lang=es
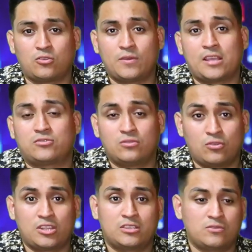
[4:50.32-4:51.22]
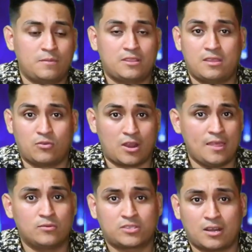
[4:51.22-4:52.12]
te olvida eso y no lo tienes, obviamente de
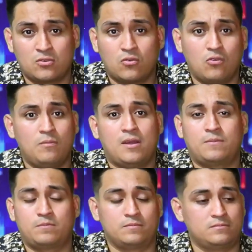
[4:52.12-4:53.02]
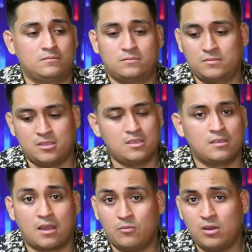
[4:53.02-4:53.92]
volada, buscar en Google Maps
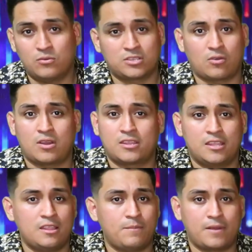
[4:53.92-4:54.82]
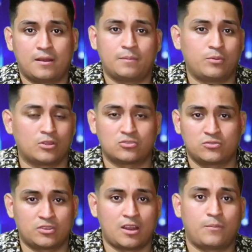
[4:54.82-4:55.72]
y vamos a buscar una tienda para poder
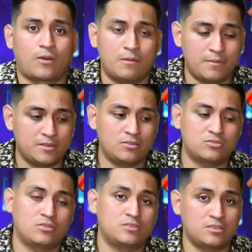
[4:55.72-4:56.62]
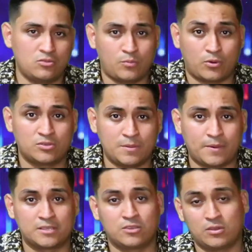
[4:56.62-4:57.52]
solucionar el problema, ¿me entiendes? Entonces yo por eso
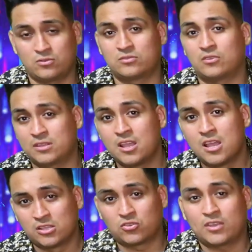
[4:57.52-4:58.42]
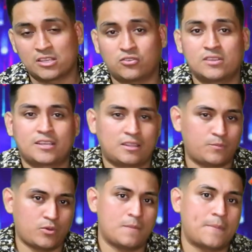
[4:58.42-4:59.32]
siempre les digo eso. Entonces son esas cosas que te
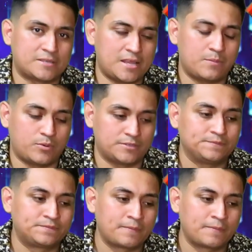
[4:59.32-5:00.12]
pueden pasar, pues